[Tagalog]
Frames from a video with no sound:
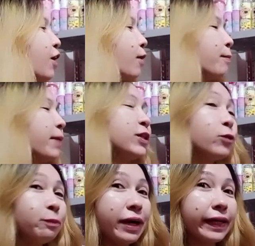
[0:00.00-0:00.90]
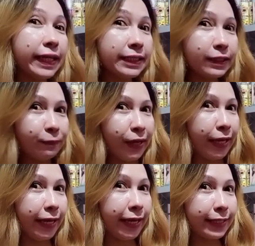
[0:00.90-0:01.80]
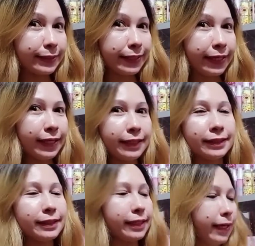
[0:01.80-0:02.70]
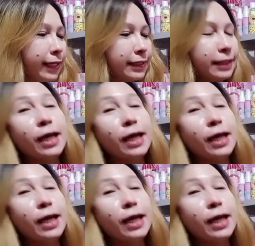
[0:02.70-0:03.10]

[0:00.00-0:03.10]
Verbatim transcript: may two bar yan si Bella Essence. Yes.